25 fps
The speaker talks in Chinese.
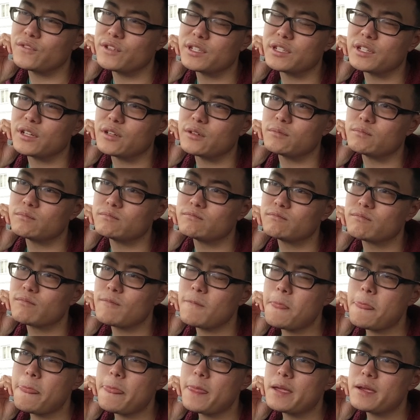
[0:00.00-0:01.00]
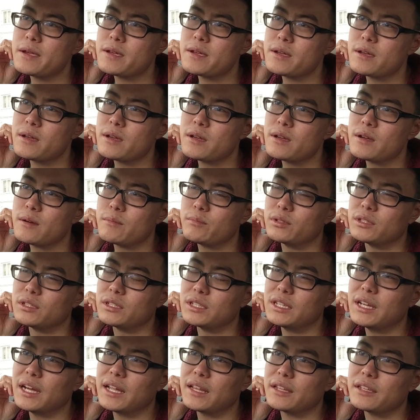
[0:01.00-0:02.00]
非常不
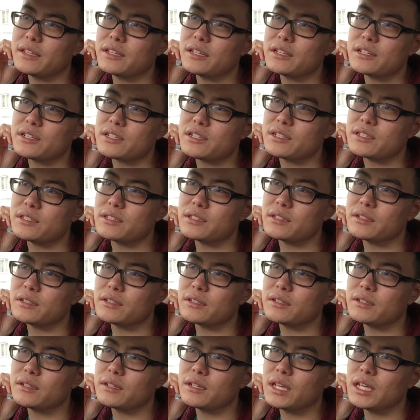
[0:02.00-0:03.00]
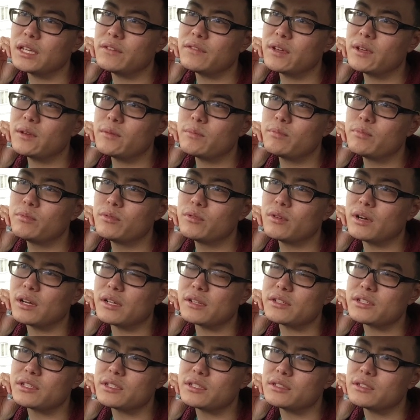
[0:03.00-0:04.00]
得当的一个事情。因为不
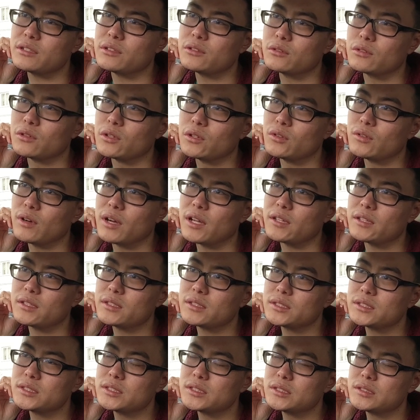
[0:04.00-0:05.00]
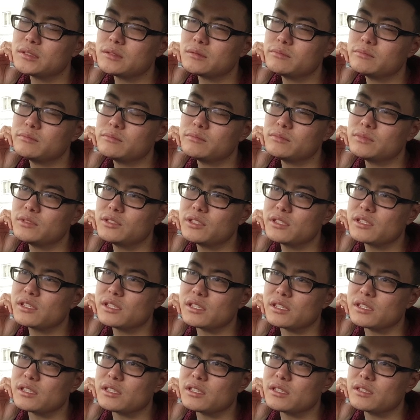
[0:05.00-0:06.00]
管世界多乱，即
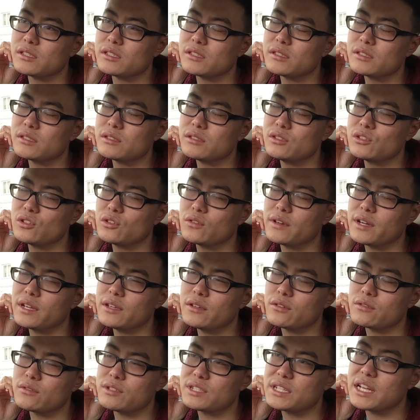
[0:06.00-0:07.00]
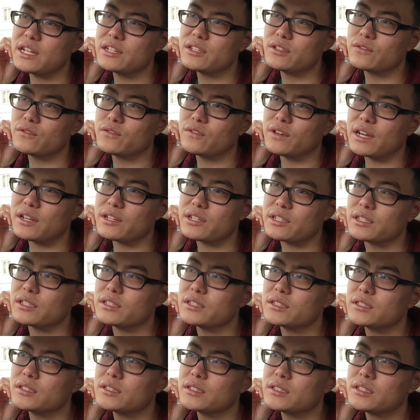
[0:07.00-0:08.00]
使是周围有战争发
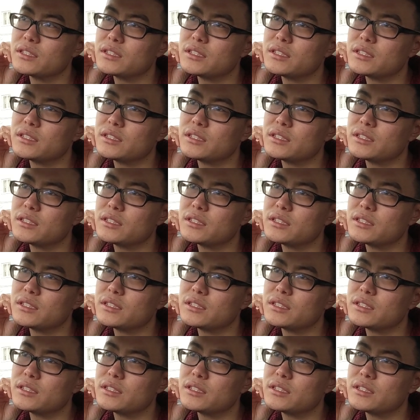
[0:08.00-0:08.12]
生，